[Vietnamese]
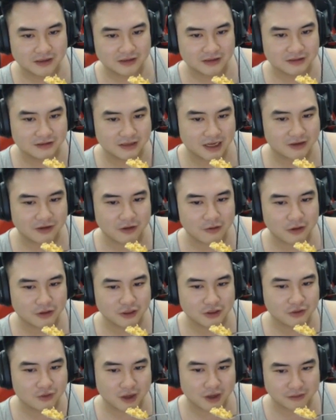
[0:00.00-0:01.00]
Snack không có
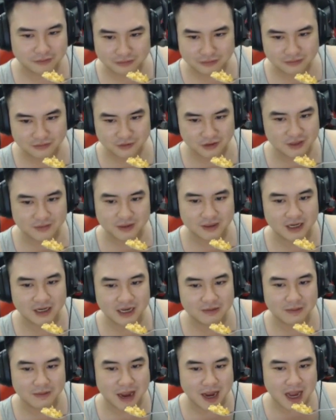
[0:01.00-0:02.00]
chiến thuật, nó chỉ biết
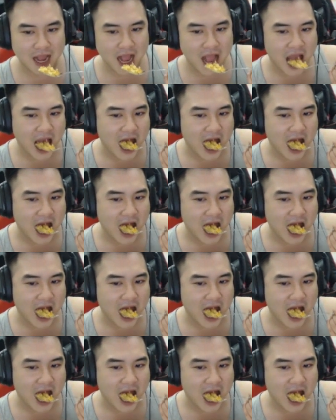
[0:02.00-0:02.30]
đi mà bắn à.